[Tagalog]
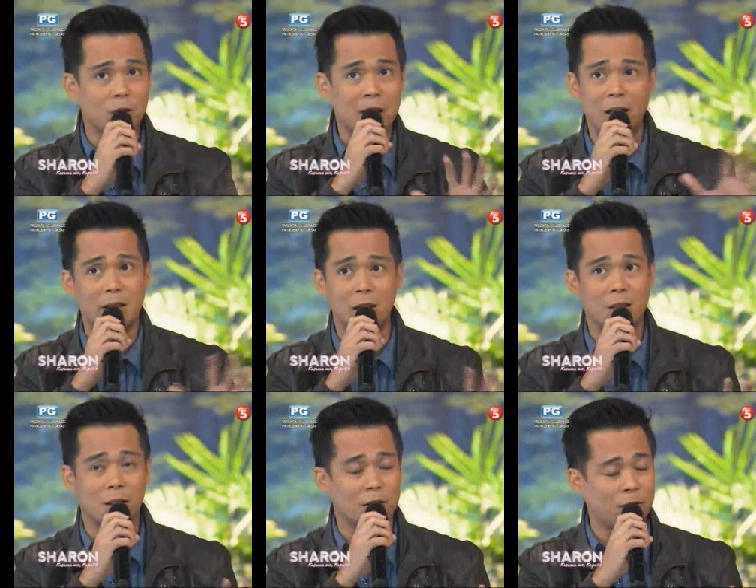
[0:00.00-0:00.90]
after not
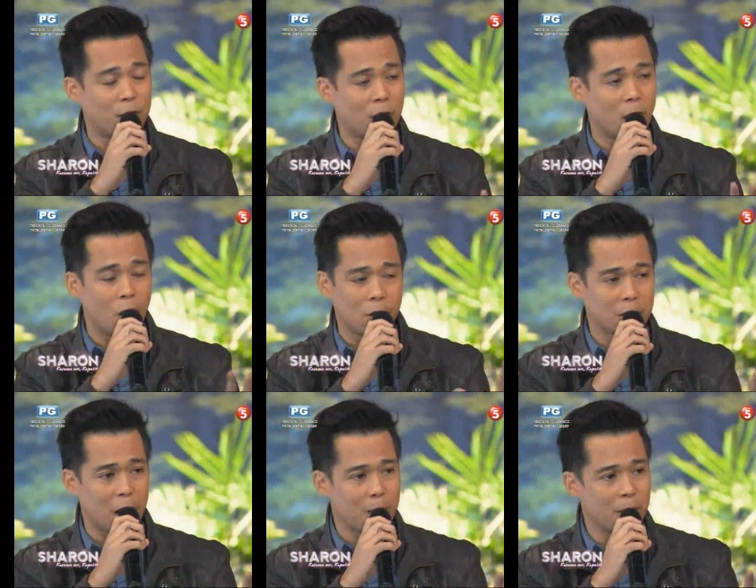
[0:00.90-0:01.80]
seeing each other for a
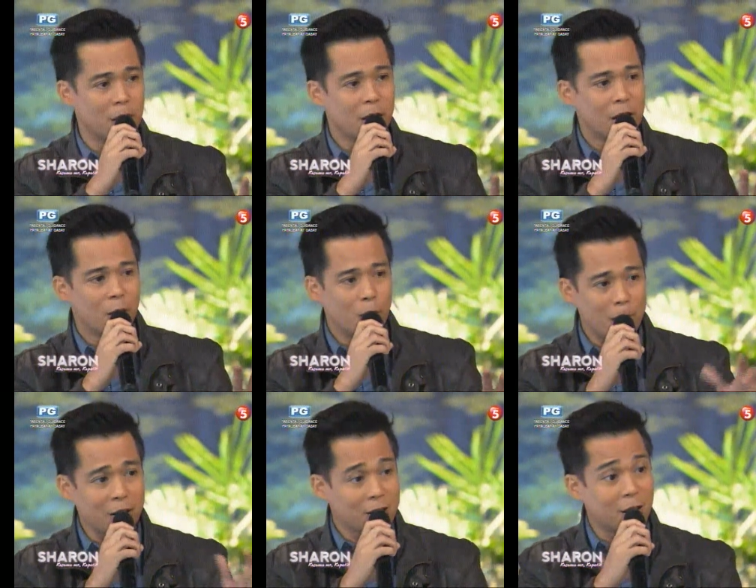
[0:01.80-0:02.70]
long time we
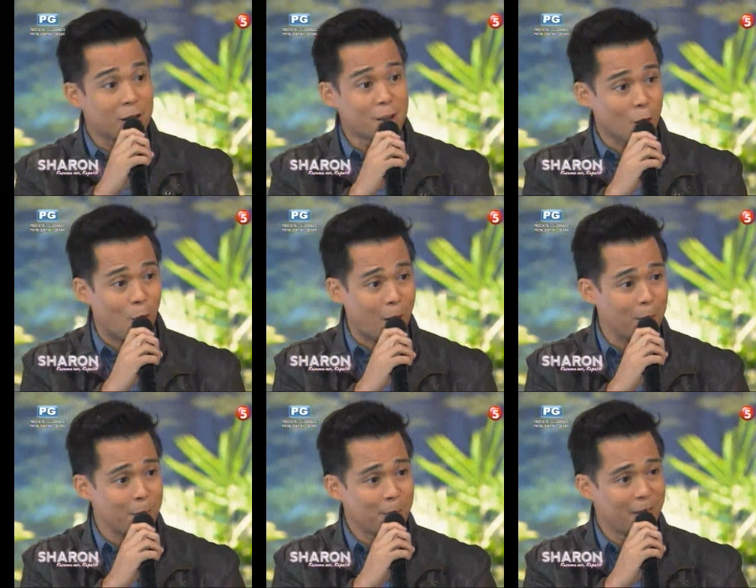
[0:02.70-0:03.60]
met each other sa
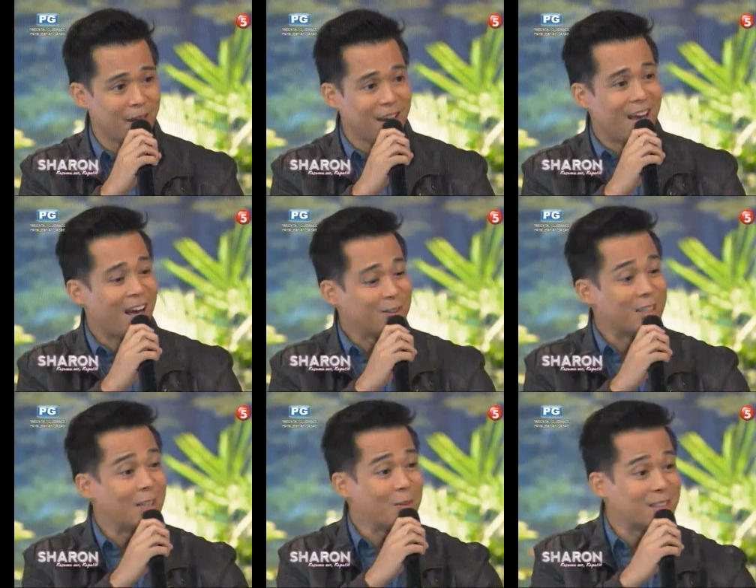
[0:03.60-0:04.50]
Guam.
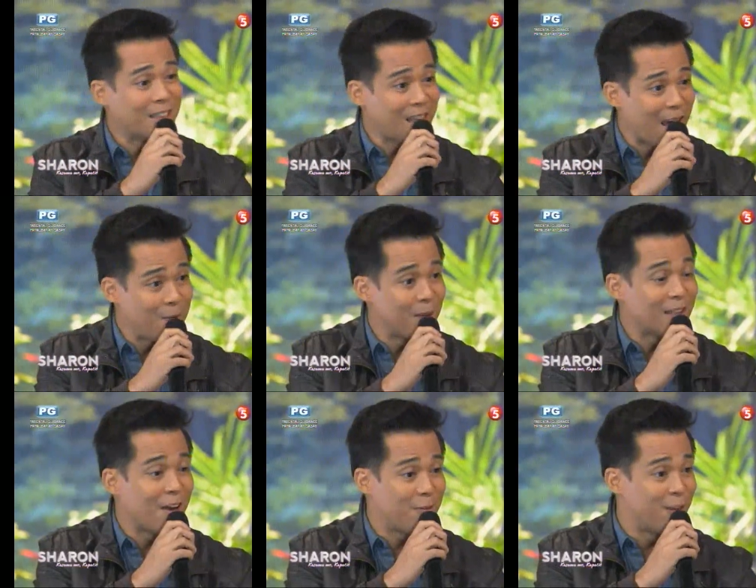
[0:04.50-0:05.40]
Actually, that was the time
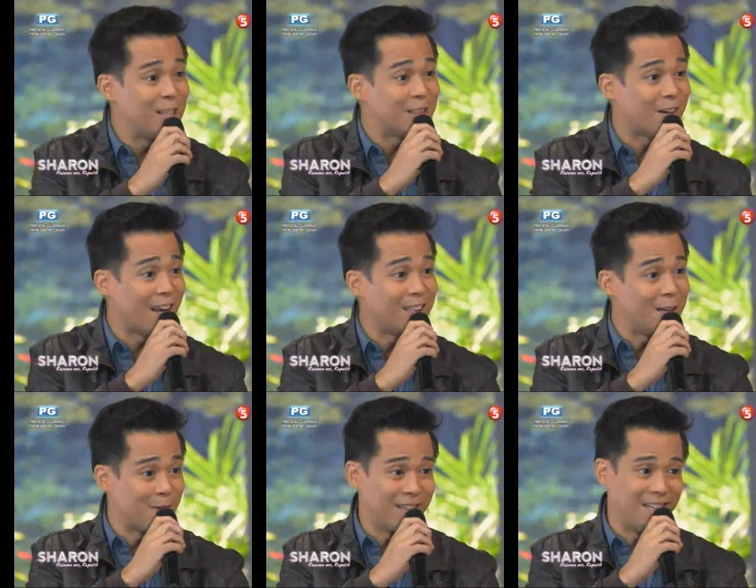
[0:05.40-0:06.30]
that I oh finished
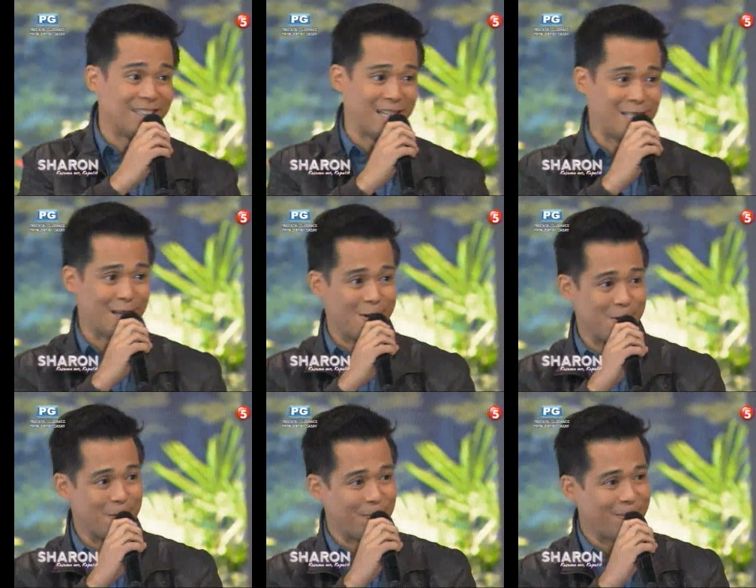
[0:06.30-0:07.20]
writing Maghihintay
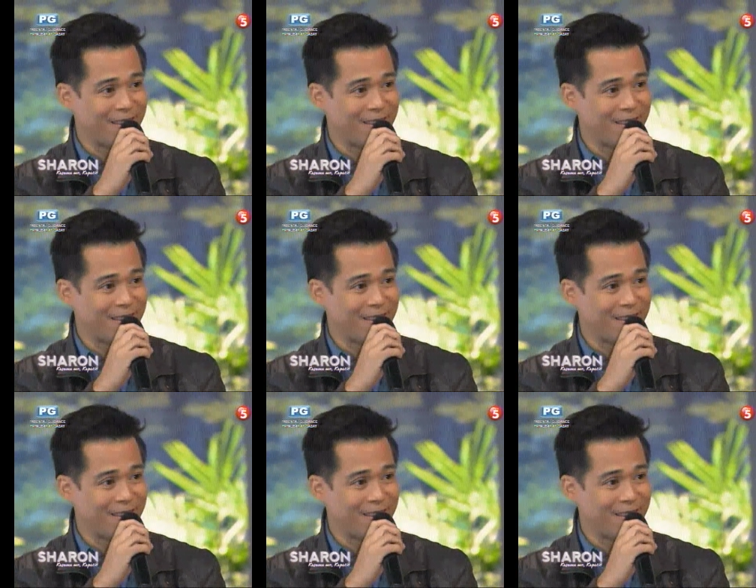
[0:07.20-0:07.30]
Sa'yo.